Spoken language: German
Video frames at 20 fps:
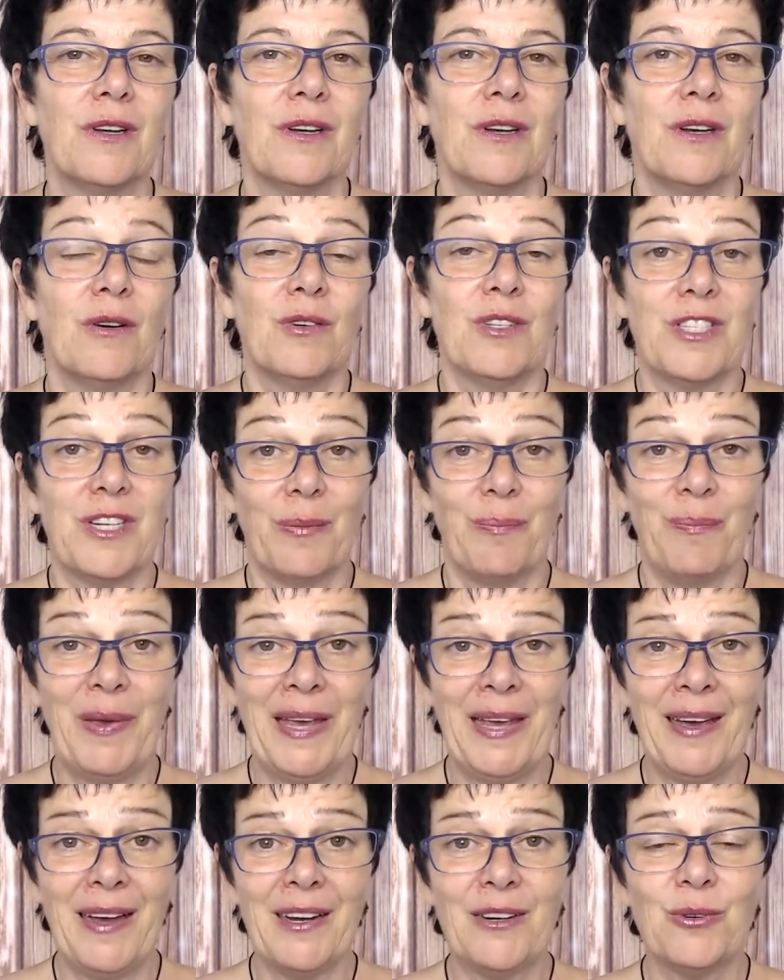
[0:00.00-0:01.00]
Und je
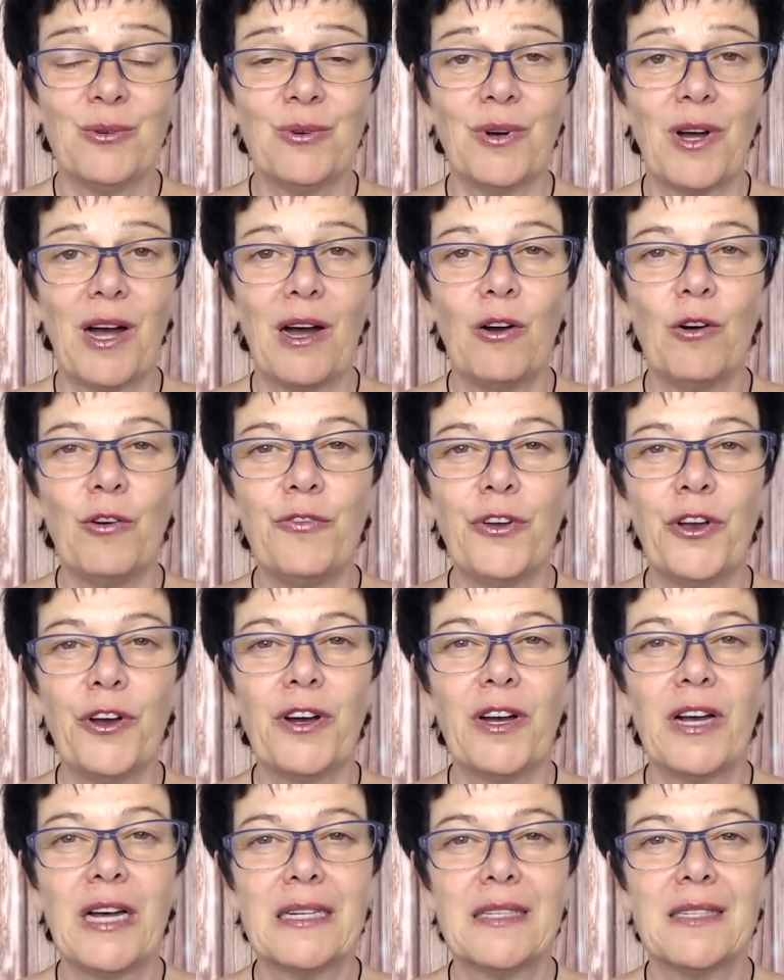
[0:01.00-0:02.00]
mehr du
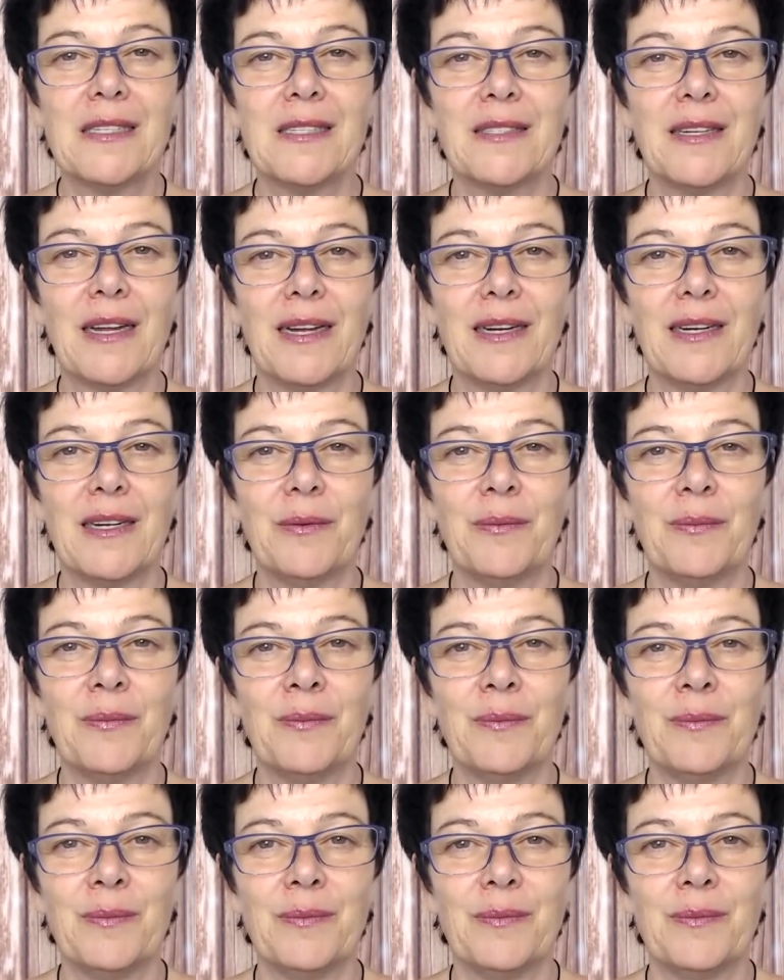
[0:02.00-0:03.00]
aufhören kannst,
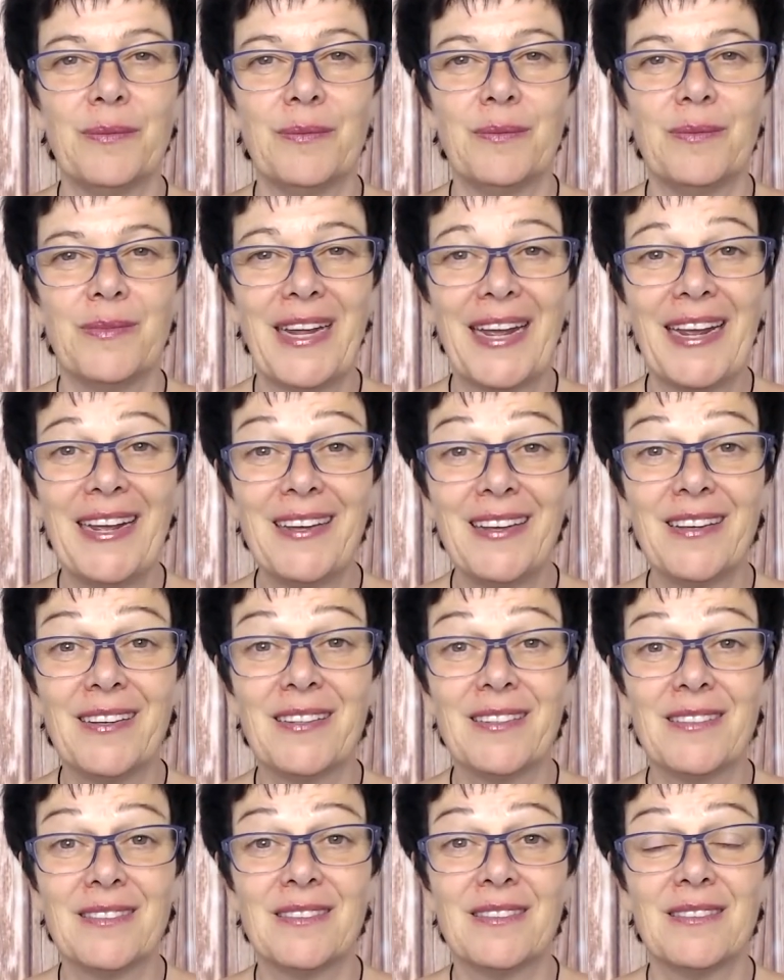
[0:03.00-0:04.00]
deinem
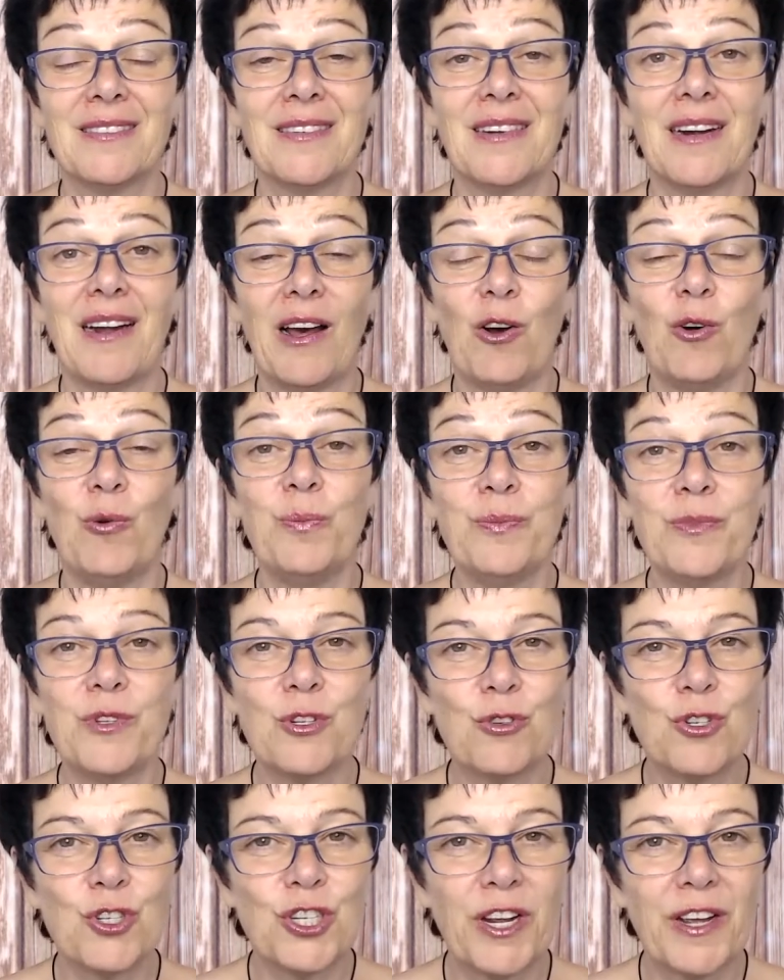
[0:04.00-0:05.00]
Denken und Glauben
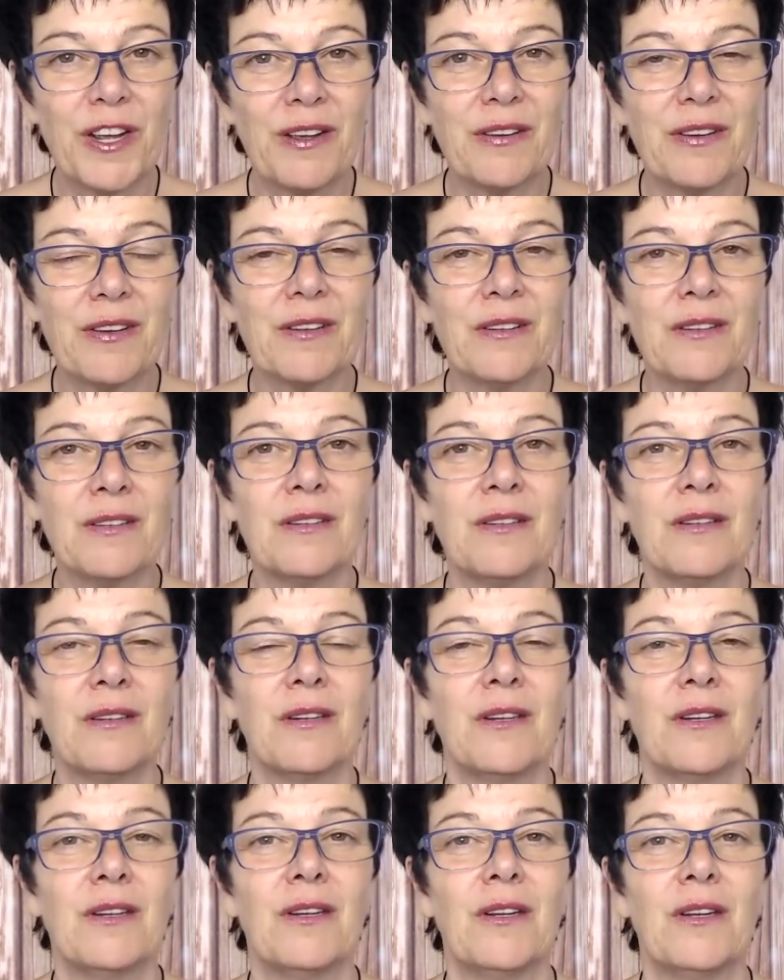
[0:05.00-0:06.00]
zu schenken
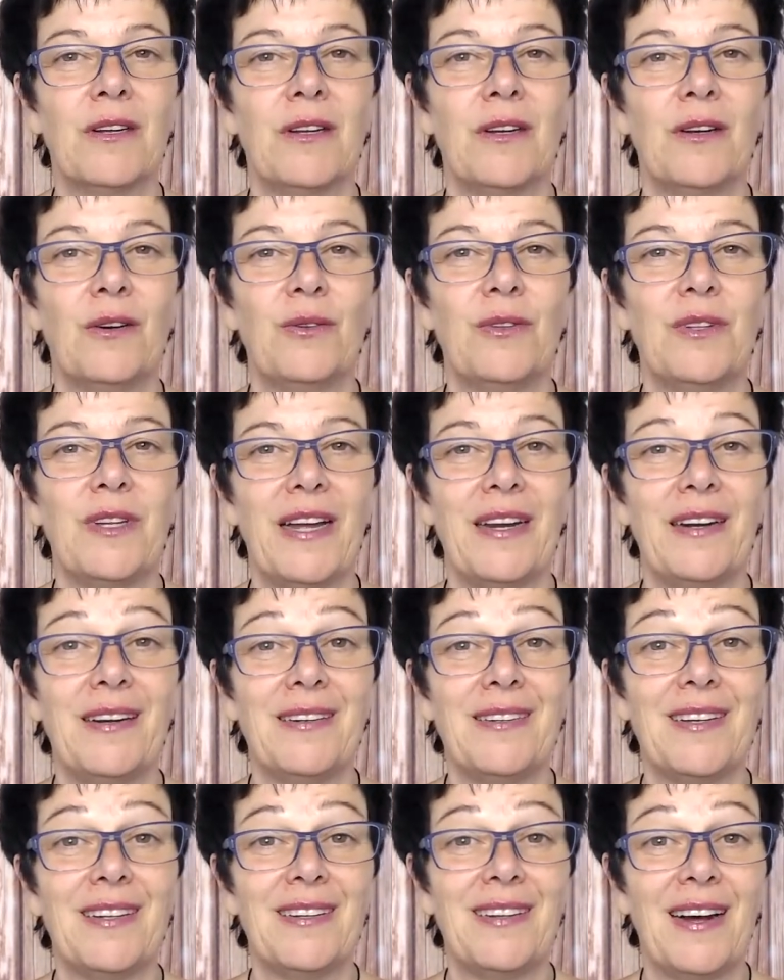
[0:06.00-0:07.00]
und
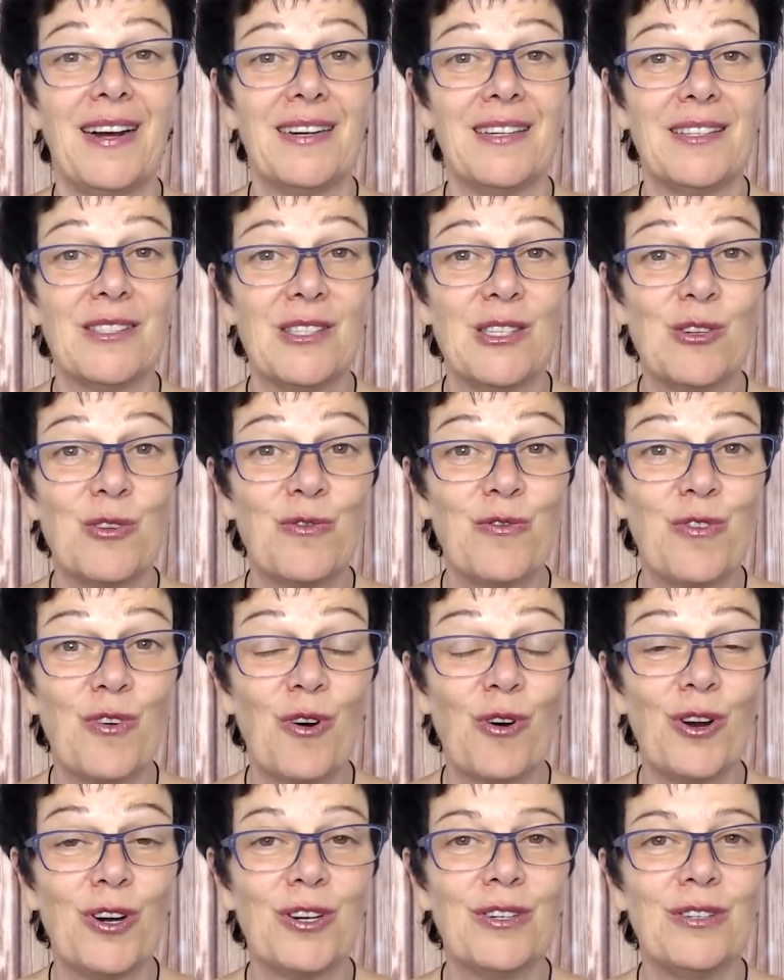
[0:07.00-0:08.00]
deinen Gedanken zu
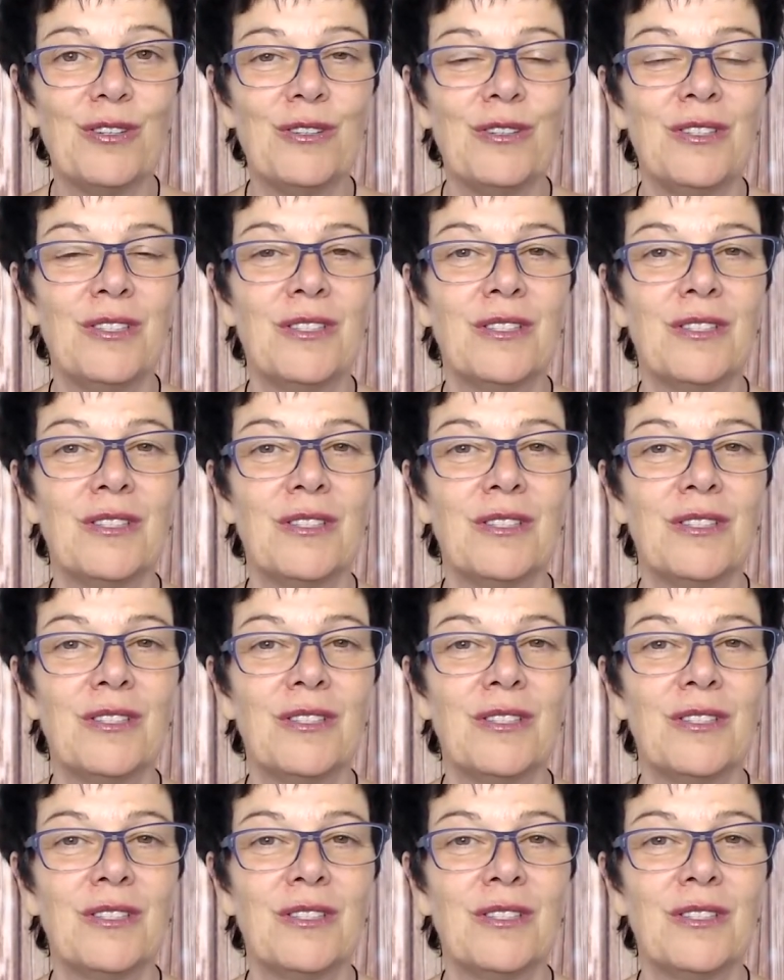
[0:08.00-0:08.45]
folgen,